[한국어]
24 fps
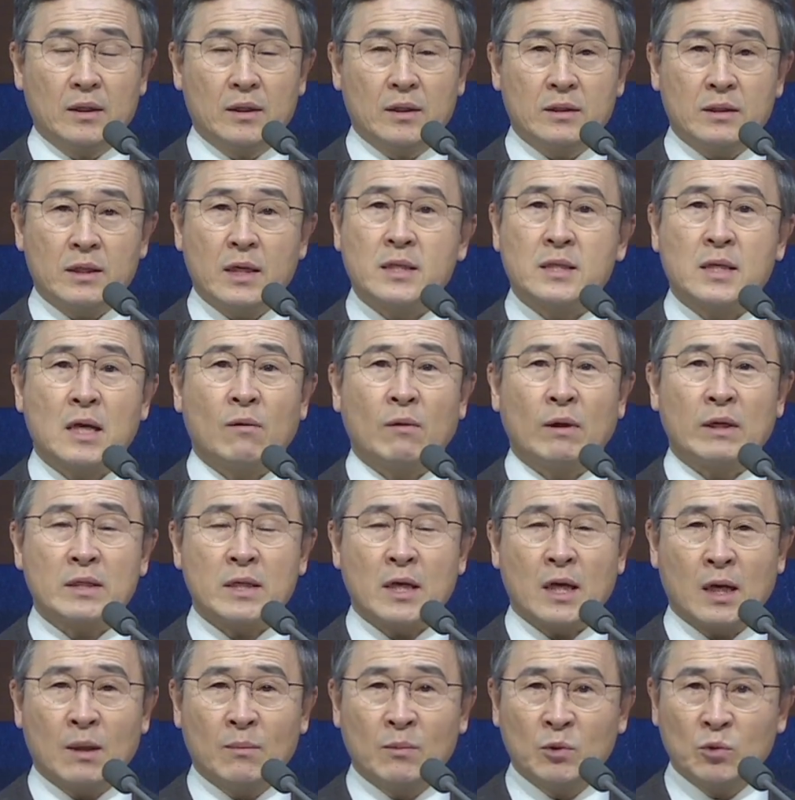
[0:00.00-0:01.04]
세상과
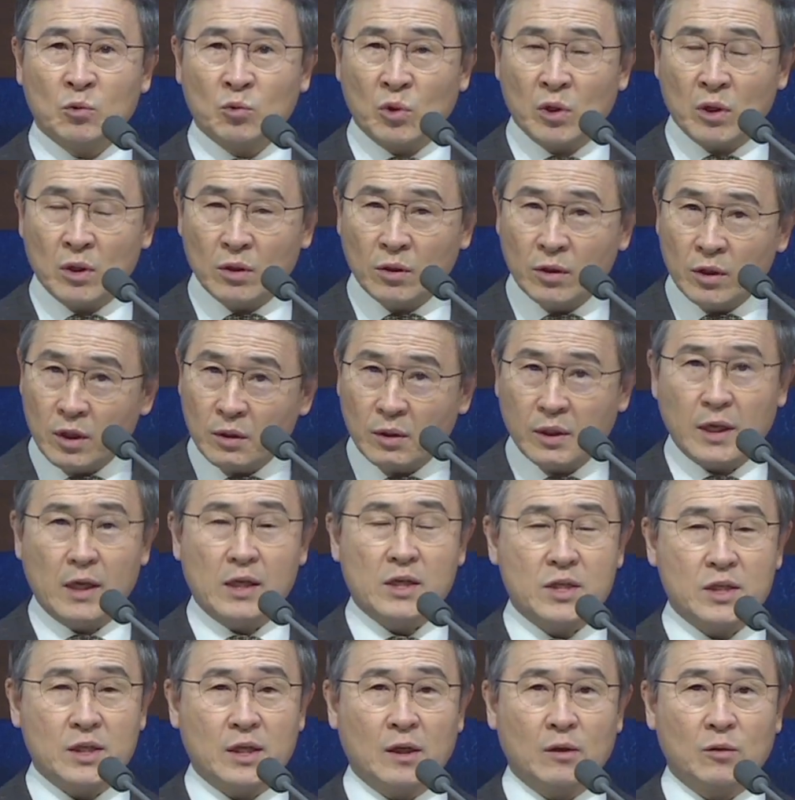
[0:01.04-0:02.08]
사람은 우리를 어렵게
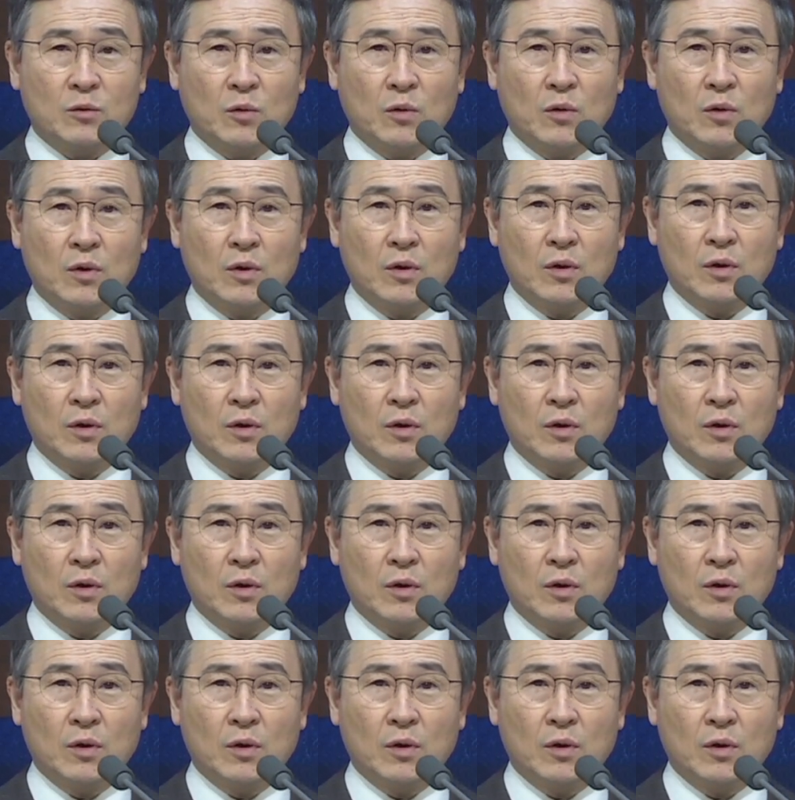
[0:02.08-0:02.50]
할지라도